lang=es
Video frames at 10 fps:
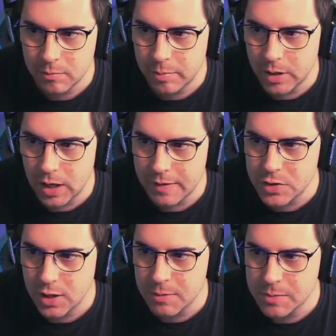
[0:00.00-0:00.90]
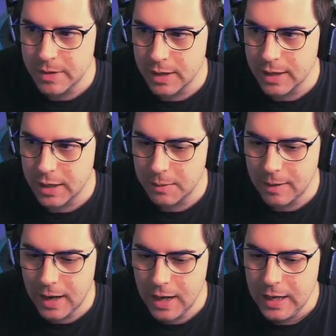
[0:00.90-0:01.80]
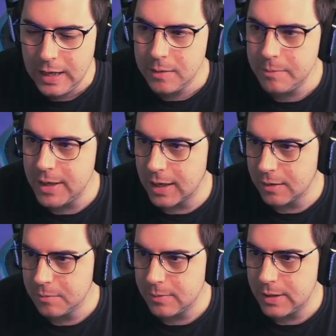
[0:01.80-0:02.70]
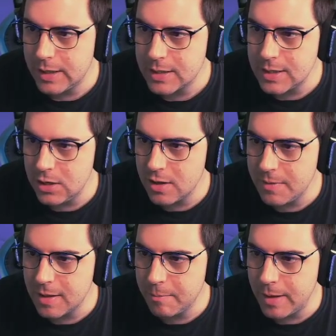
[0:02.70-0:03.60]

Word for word: pero le ha dicho que me espera aquí arriba. Mira, Estilo de vida en